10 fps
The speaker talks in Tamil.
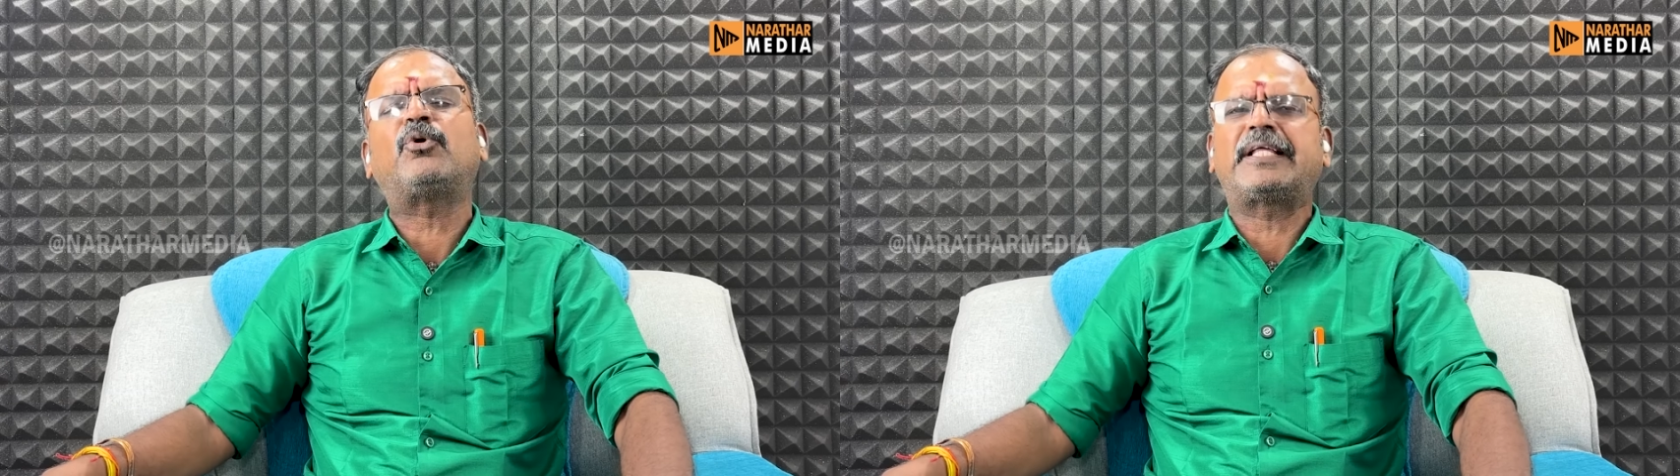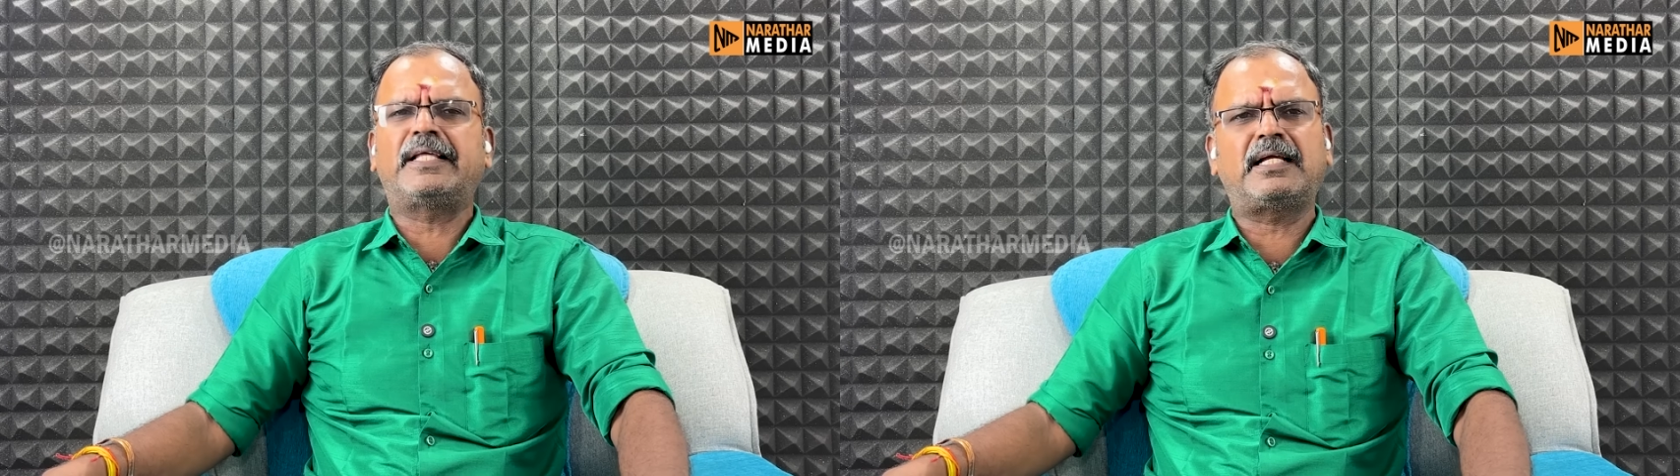
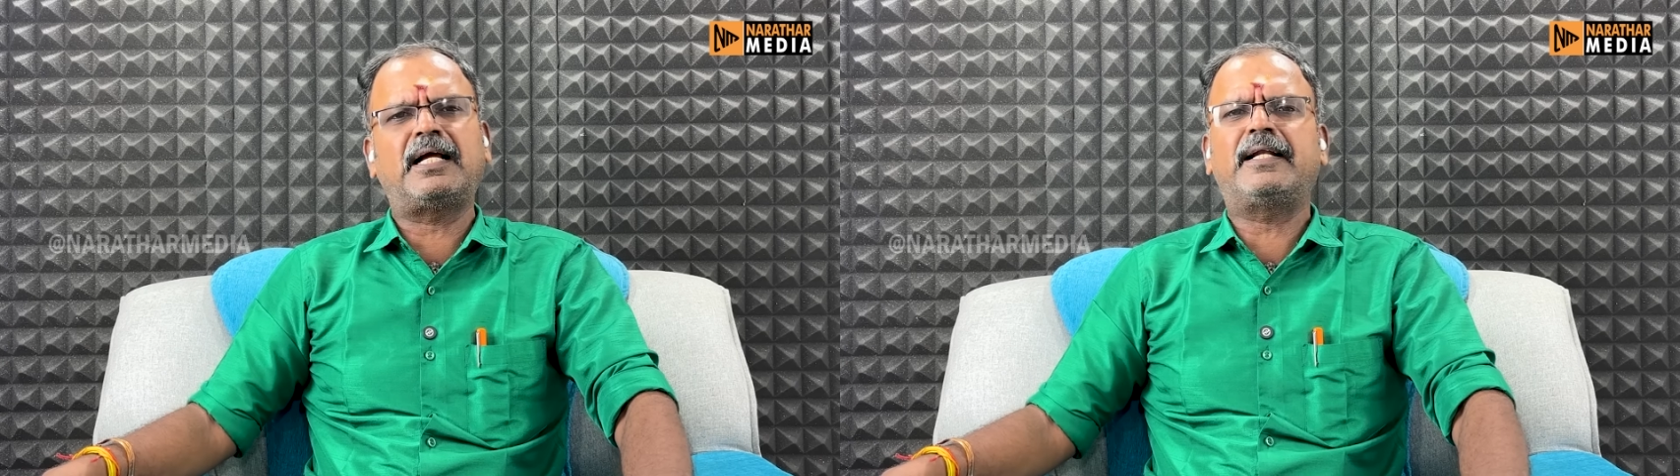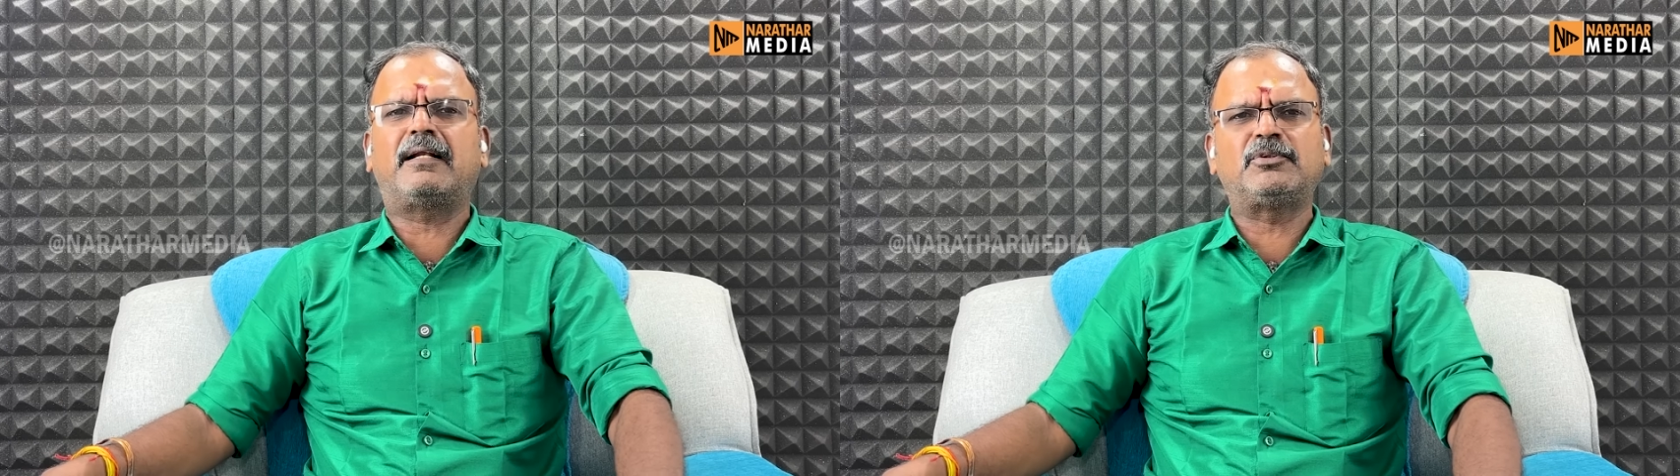
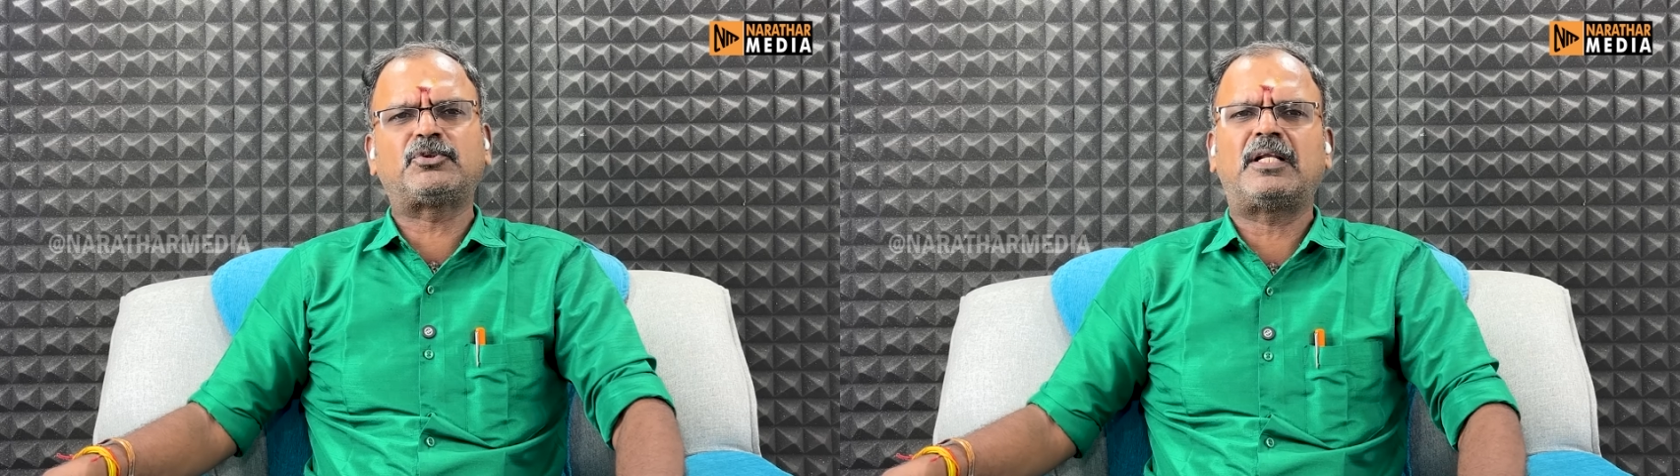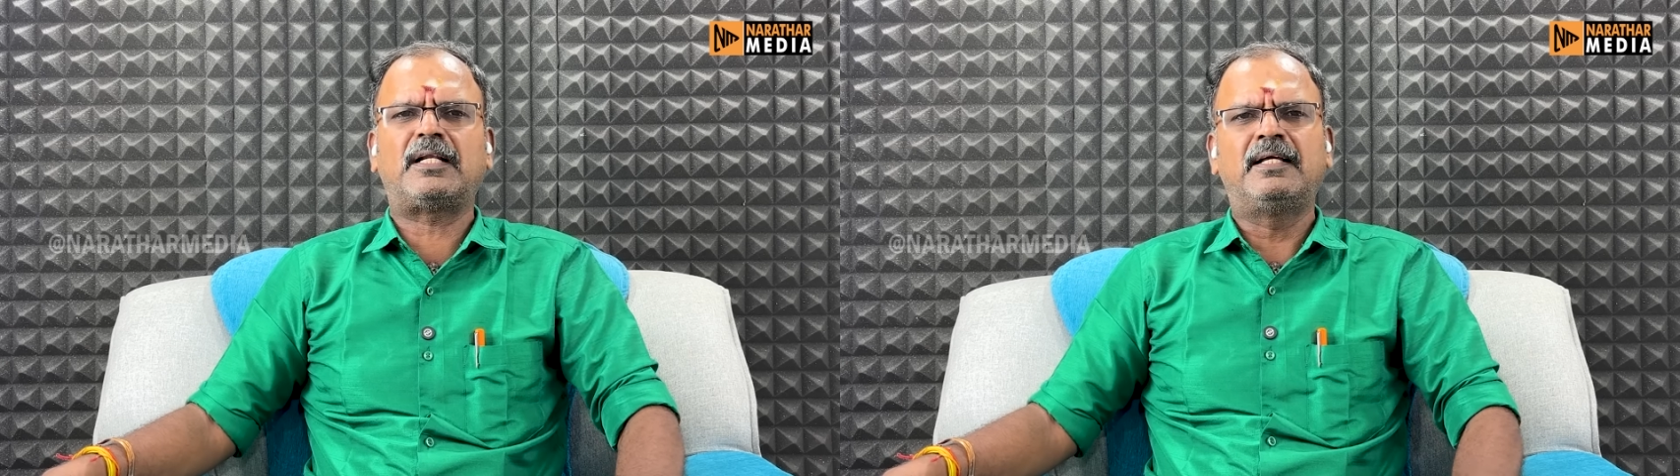தொடங்கியிருக்காங்கன்னு நம்ம
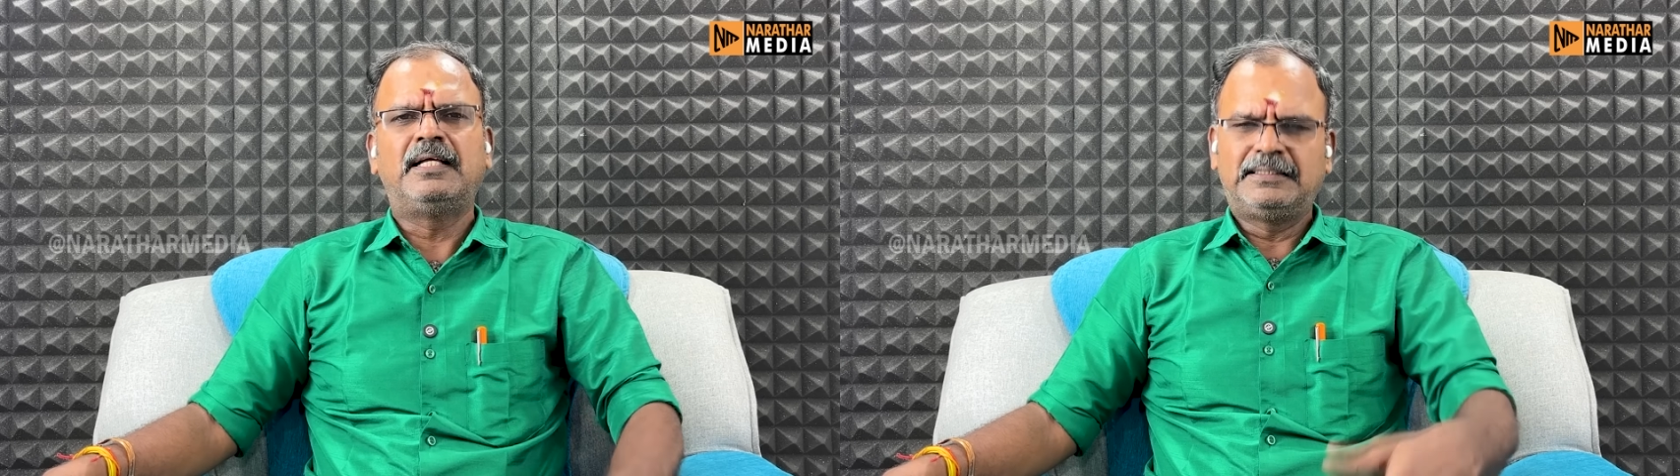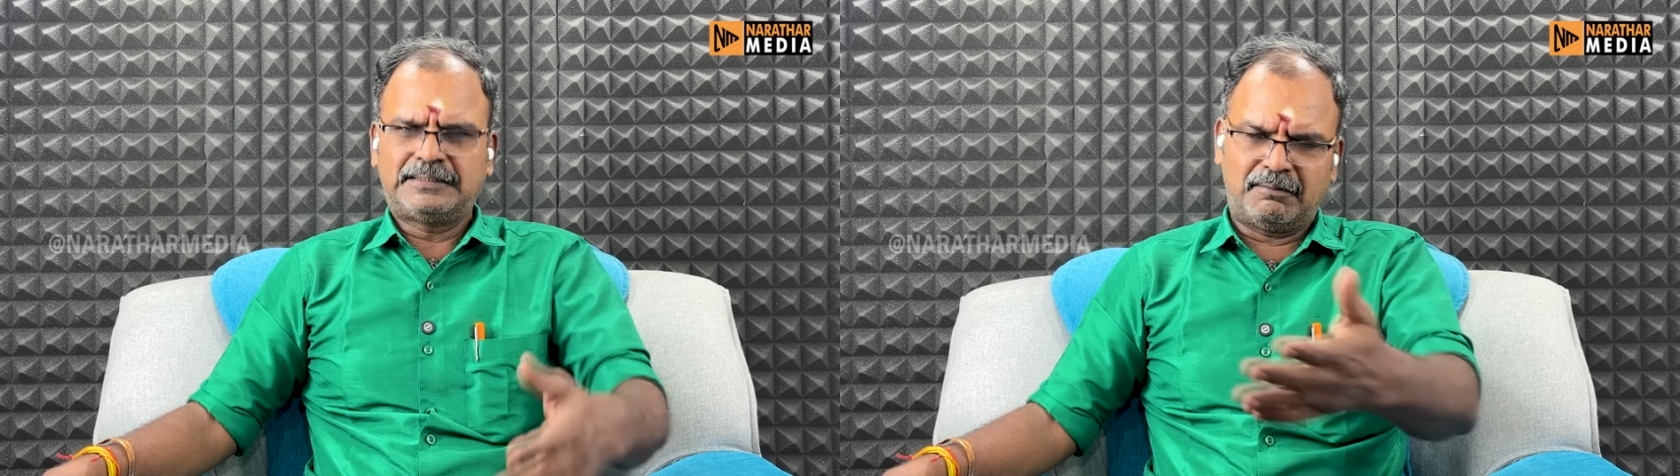சொல்லலாம்
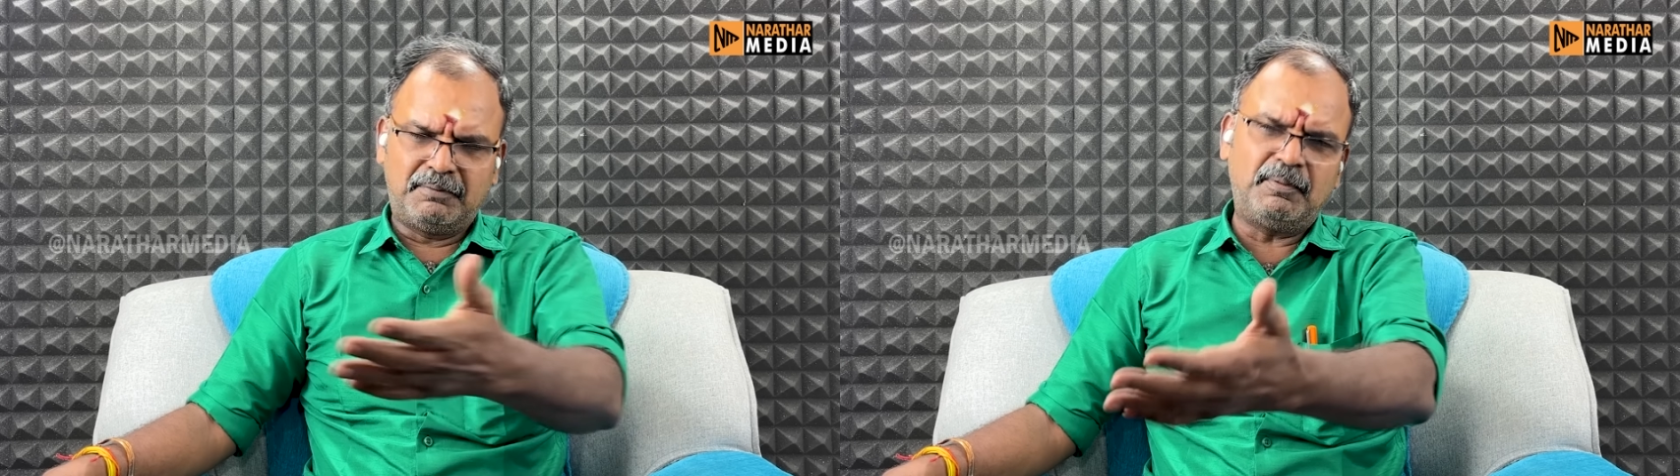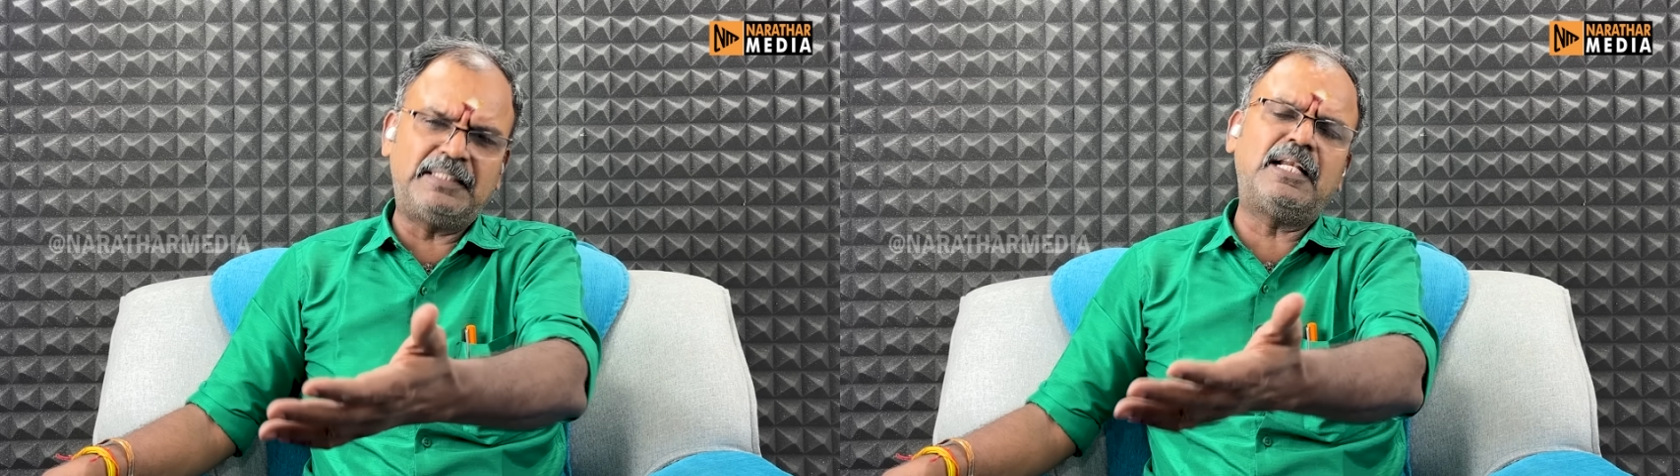
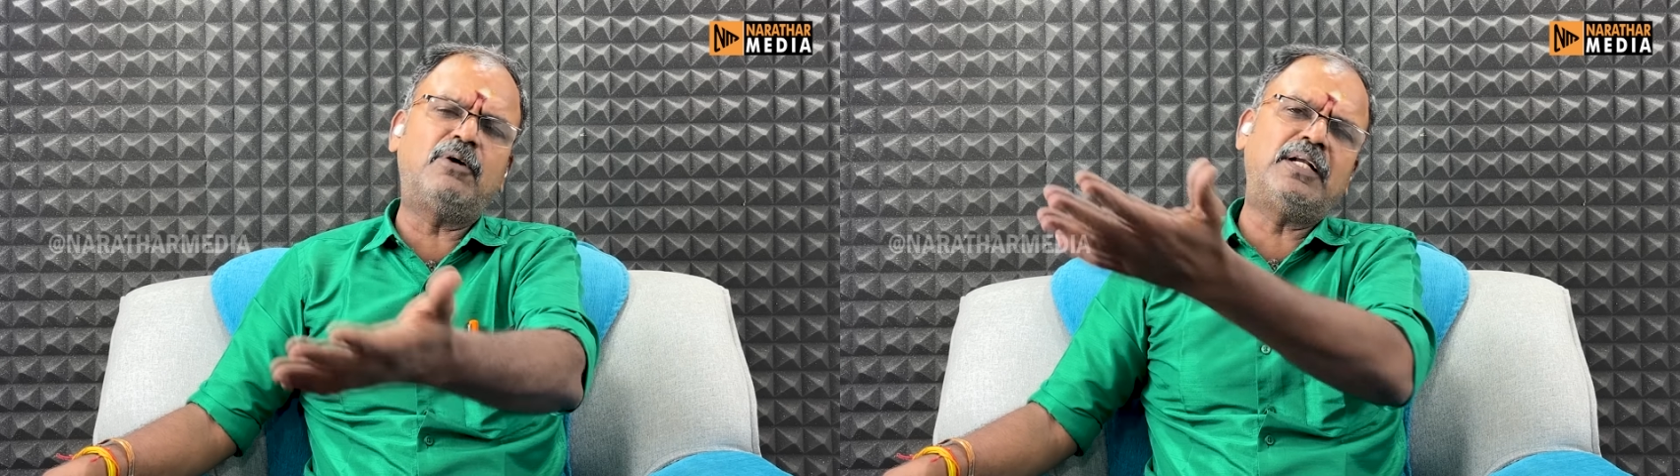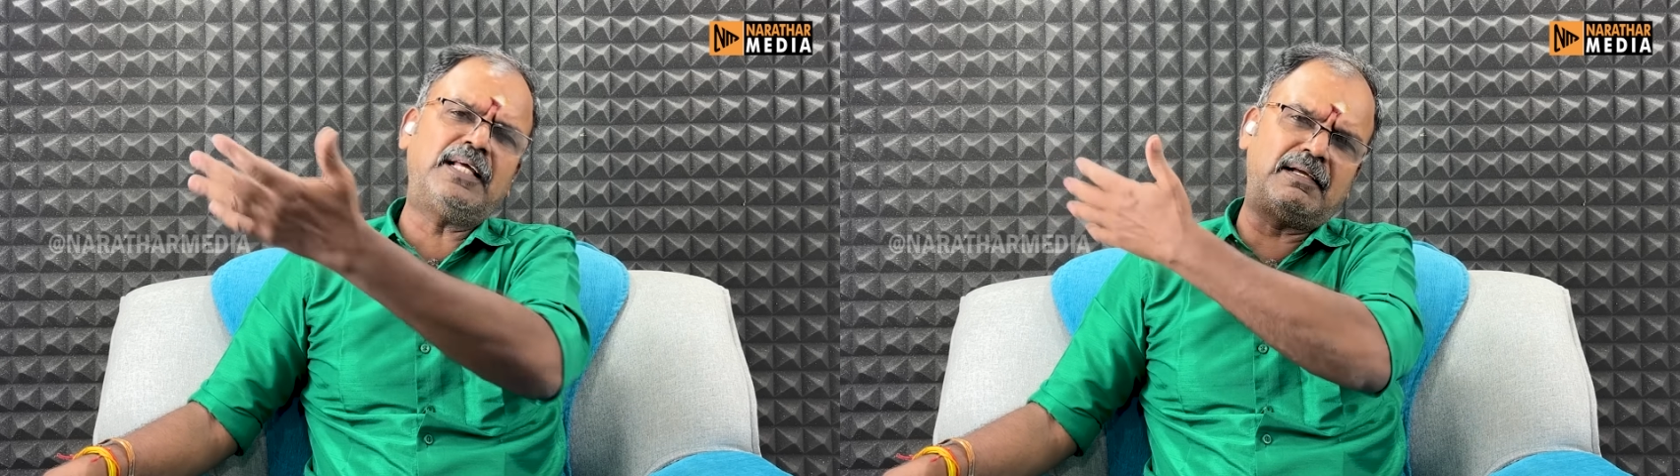
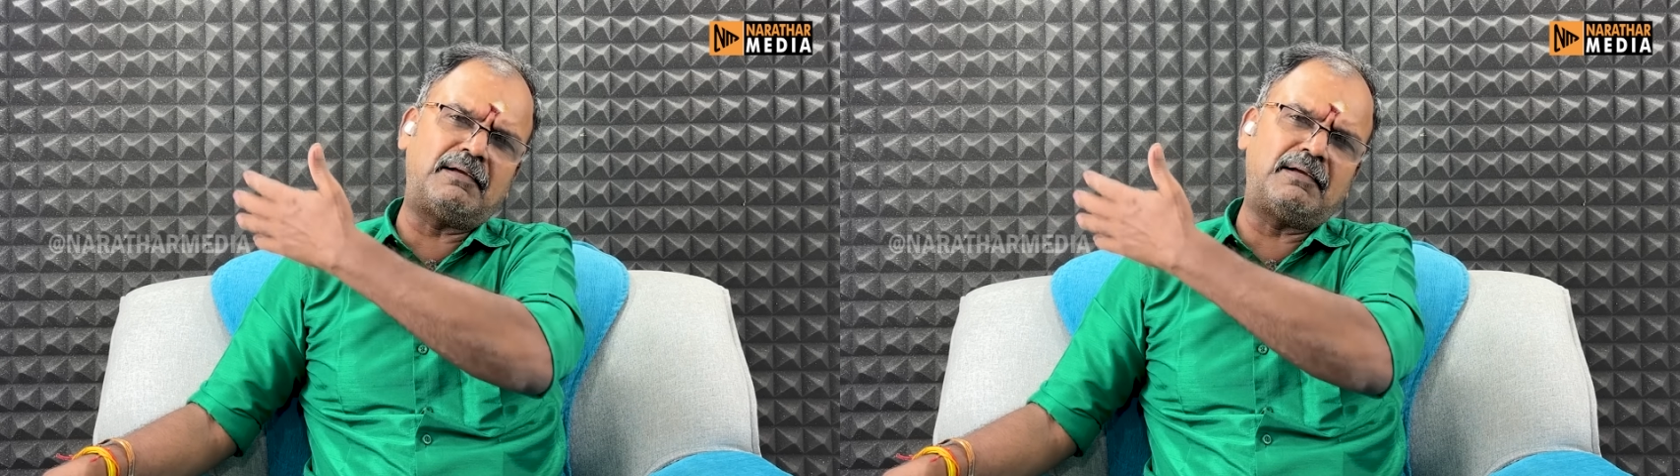சமீபத்தில் கூட